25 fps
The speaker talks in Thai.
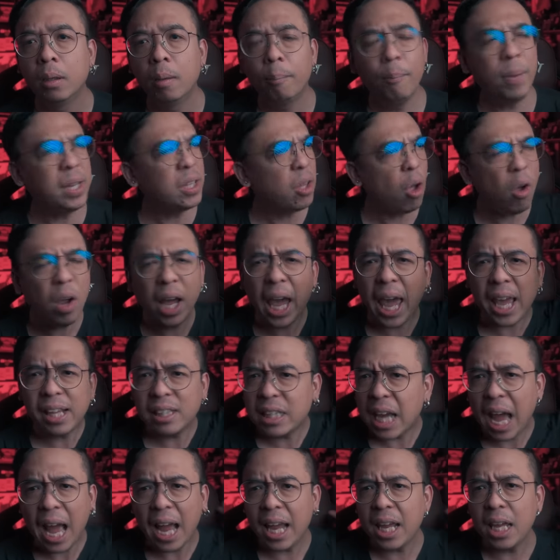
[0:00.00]
ไม่ต้องเกรง
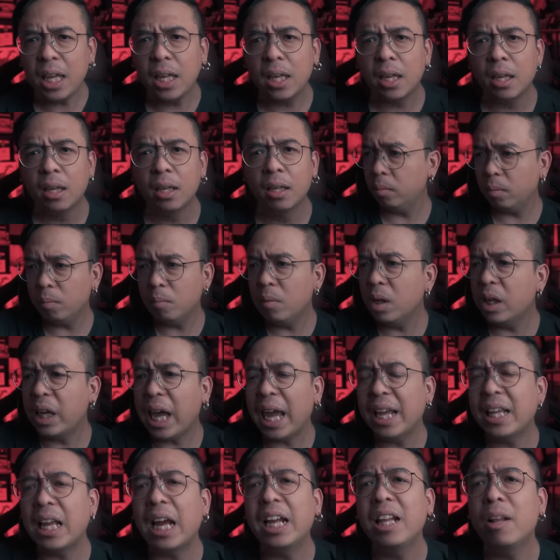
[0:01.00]
ใจมึงเกร
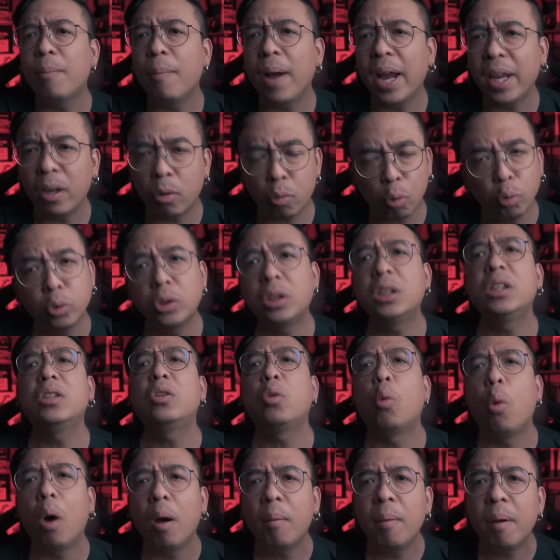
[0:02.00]
งใจทำไม กูซื้อ
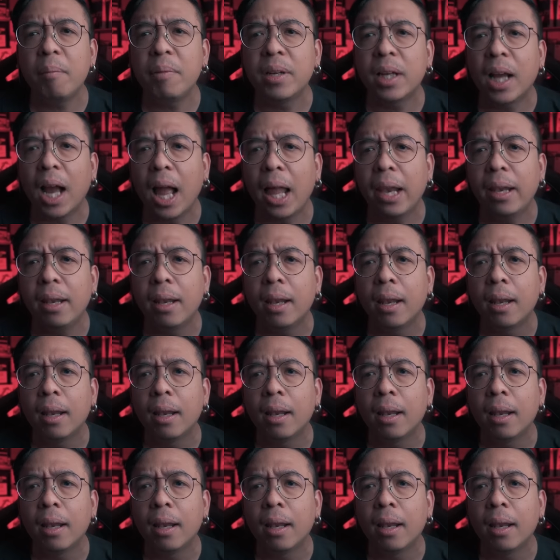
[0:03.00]
ตั๋วมาเหมือนกัน